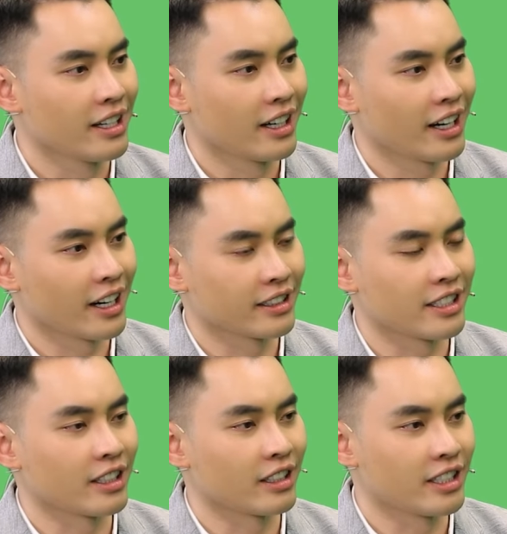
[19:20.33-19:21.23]
hay là
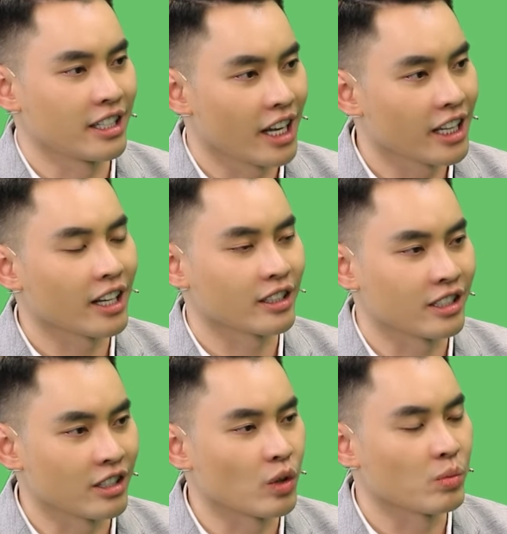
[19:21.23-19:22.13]
chỉ chỉ nên là
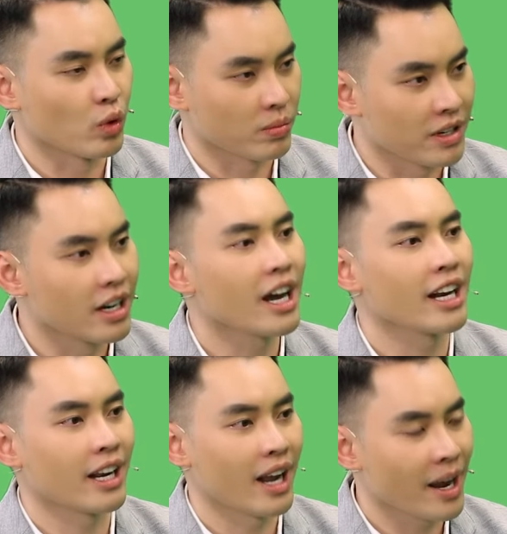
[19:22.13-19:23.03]
sử dụng một bữa
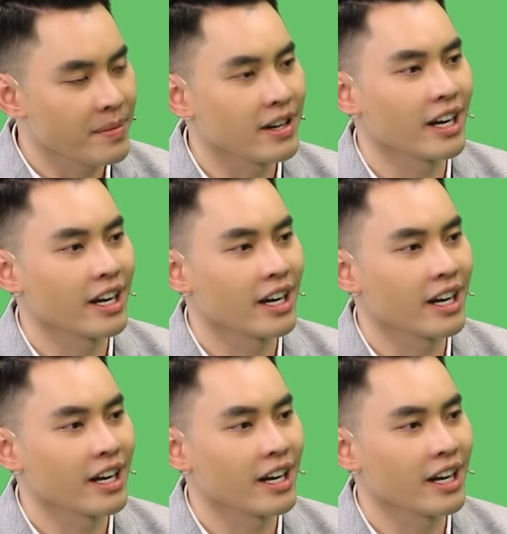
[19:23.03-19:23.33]
hay là hai bữa